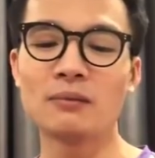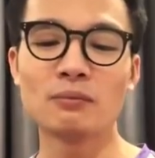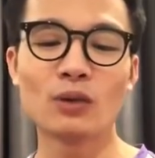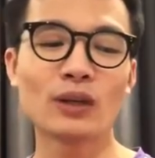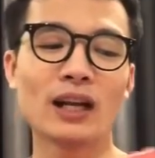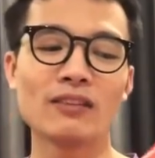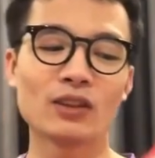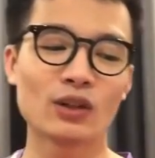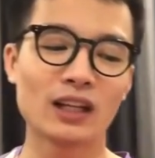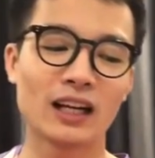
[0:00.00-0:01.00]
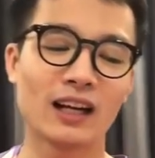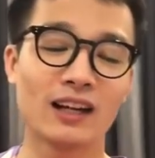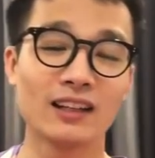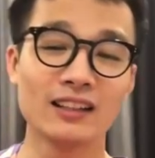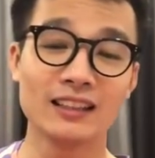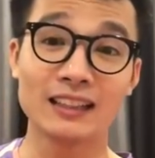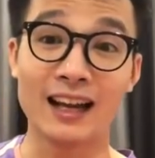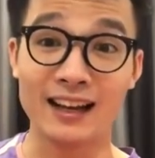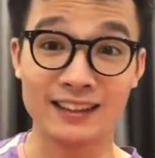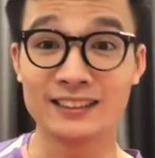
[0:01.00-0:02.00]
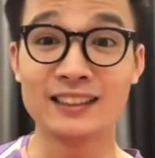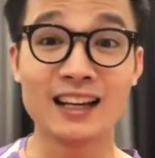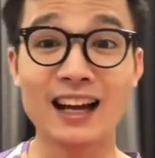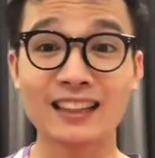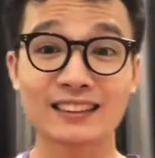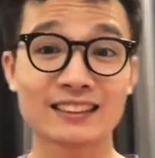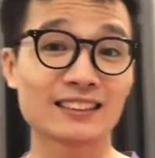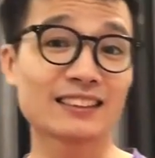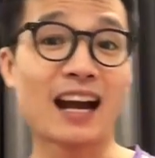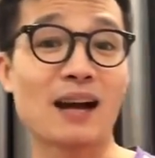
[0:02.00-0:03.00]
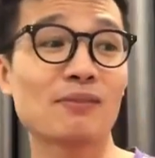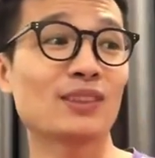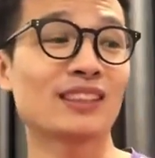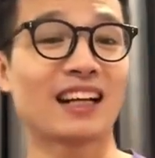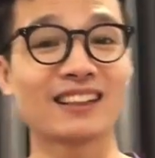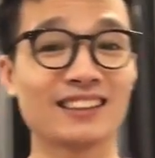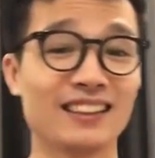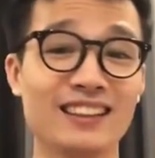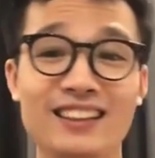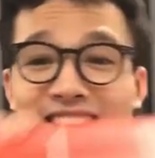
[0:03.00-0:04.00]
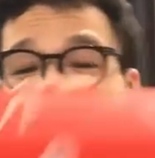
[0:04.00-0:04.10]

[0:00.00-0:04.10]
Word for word: mẫu này phải nói là kẻ 9 lạng 8 còn thằng thì